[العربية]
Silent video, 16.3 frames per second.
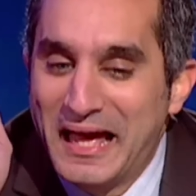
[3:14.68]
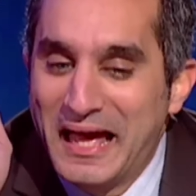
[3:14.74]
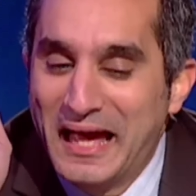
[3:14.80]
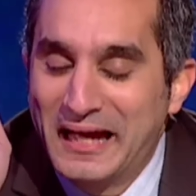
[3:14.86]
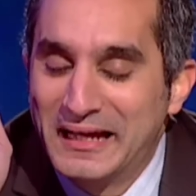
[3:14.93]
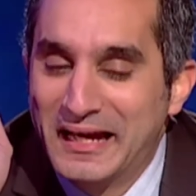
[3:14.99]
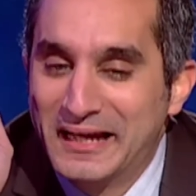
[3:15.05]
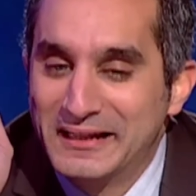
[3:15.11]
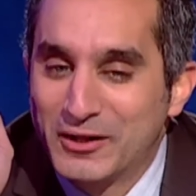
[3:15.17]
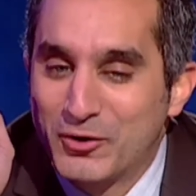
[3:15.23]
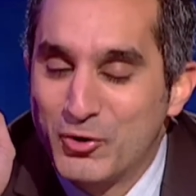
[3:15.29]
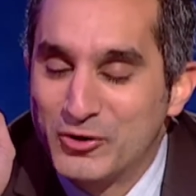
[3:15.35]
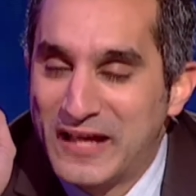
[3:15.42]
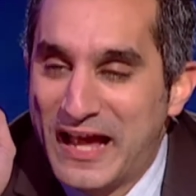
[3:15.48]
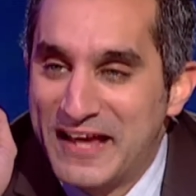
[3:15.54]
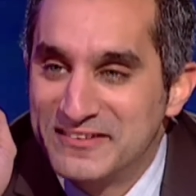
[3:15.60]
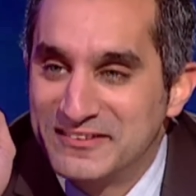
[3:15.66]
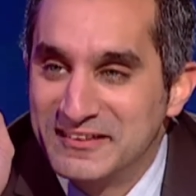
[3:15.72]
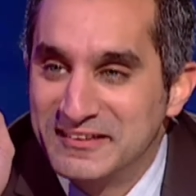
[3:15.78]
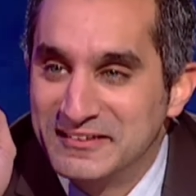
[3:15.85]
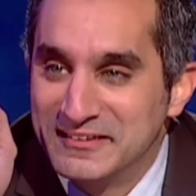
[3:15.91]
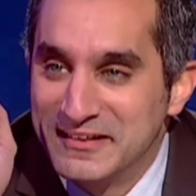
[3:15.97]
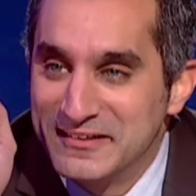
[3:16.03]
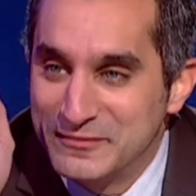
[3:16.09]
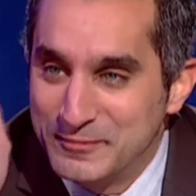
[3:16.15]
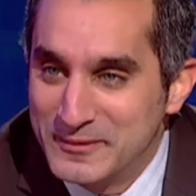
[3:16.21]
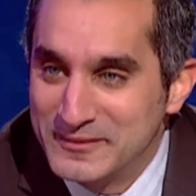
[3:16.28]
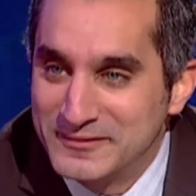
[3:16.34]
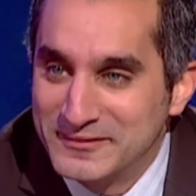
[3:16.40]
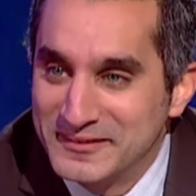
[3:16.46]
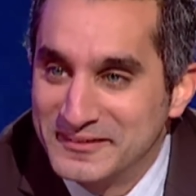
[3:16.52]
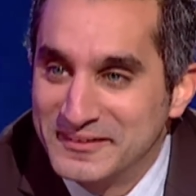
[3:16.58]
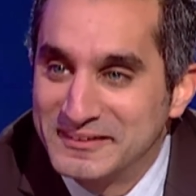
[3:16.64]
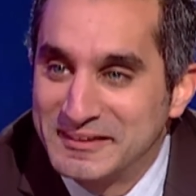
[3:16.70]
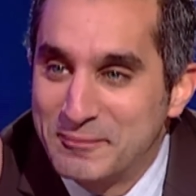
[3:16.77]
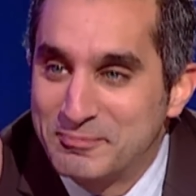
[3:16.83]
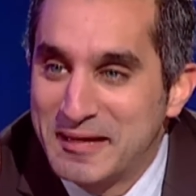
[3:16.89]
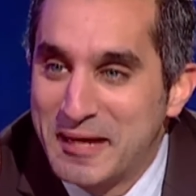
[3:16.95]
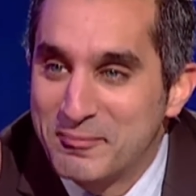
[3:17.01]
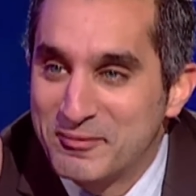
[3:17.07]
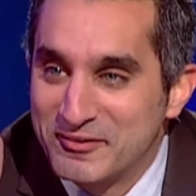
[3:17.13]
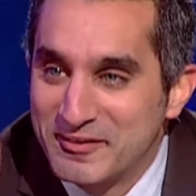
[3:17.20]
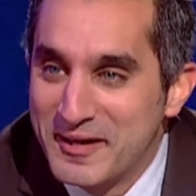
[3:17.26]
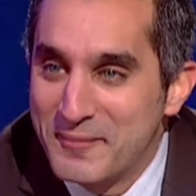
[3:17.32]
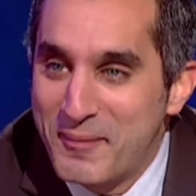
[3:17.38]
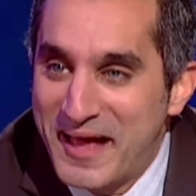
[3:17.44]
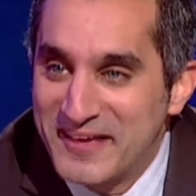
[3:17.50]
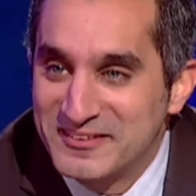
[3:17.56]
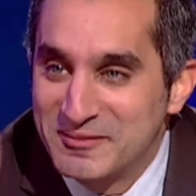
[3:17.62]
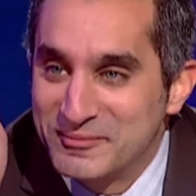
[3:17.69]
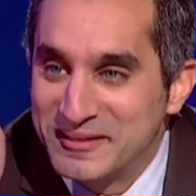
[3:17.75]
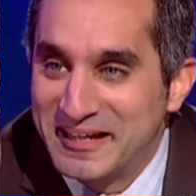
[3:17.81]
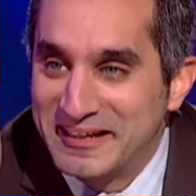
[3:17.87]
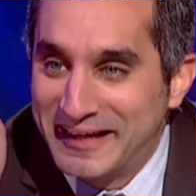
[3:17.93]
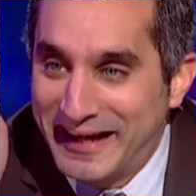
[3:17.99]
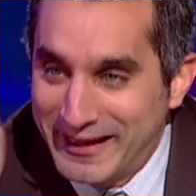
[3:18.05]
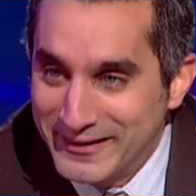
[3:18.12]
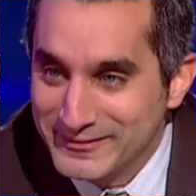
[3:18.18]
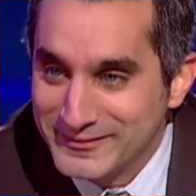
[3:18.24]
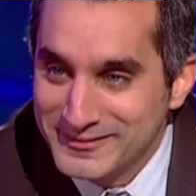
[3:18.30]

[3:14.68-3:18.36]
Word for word: احنا كنا عايزين نثبت ان انت بتعمل راب احسن من اي حد